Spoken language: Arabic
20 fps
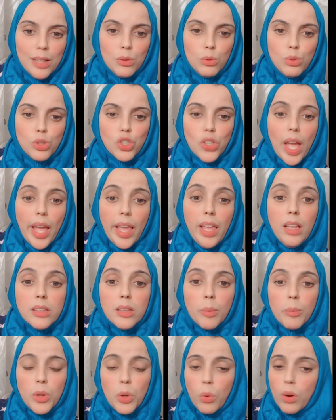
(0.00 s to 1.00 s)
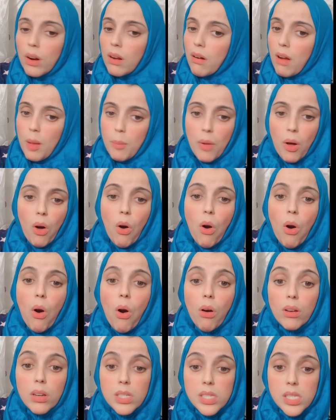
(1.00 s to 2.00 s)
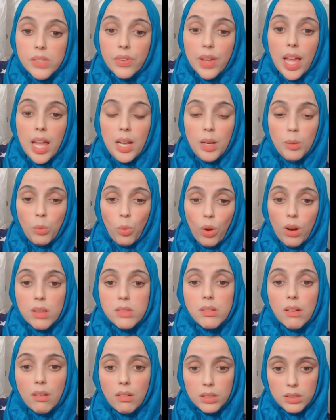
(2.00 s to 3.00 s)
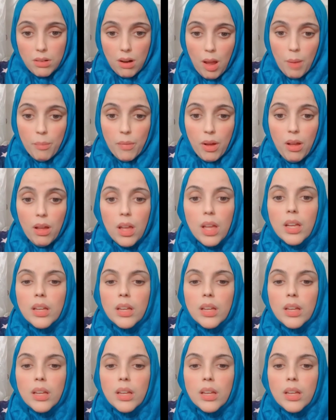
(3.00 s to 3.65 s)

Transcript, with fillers: عندوش اي ضمير ولا رحمه خالص في قلبه ولا ذره رحمه